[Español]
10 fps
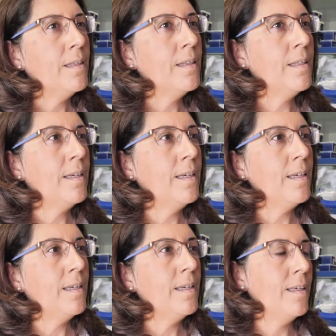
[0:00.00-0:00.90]

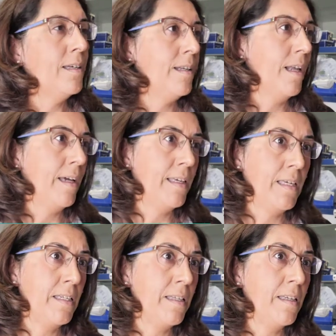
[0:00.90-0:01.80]
de la
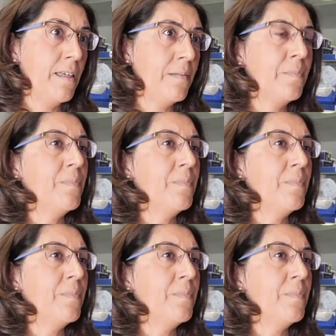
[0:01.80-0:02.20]
ingeniería,